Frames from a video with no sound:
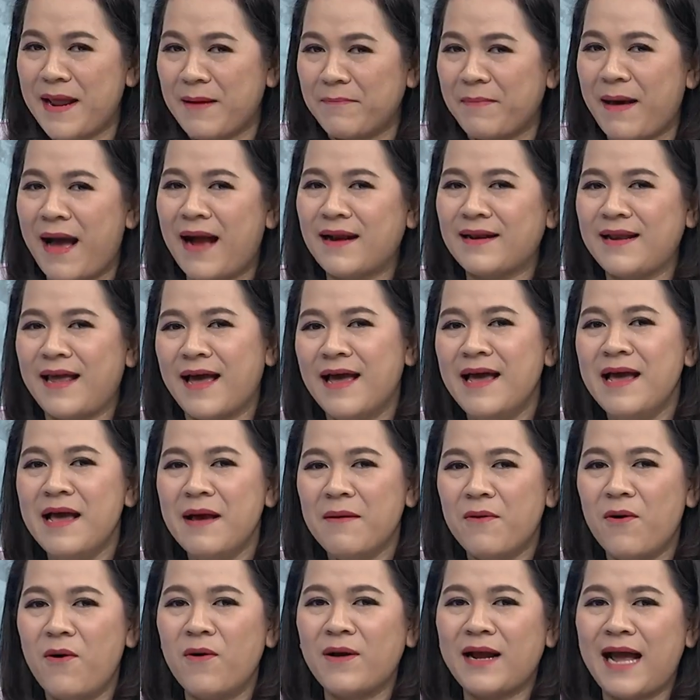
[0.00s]
ลี่ยนพักเนี่ย
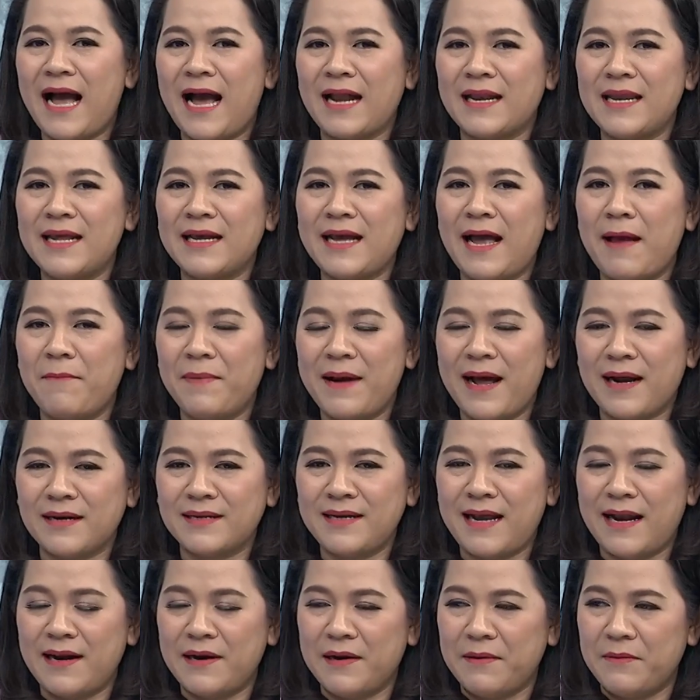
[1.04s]
โอกาสในการผลัก
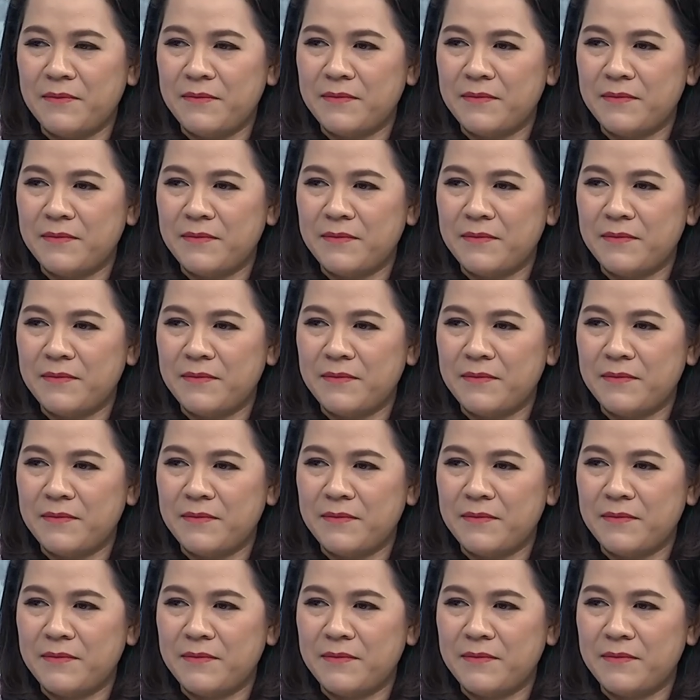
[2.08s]
ดัน